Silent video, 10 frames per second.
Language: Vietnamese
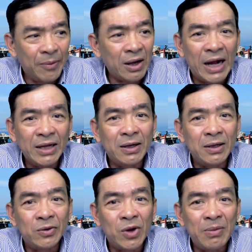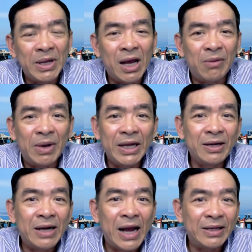những cái điều đó bây giờ mà đi
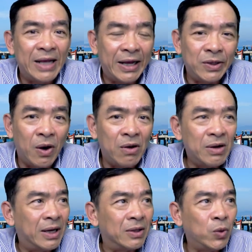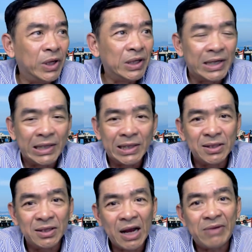ra dạy dỗ hay là tuyên truyền cho người
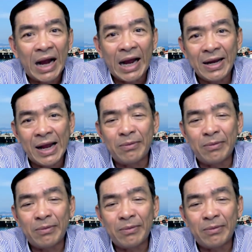khác phải là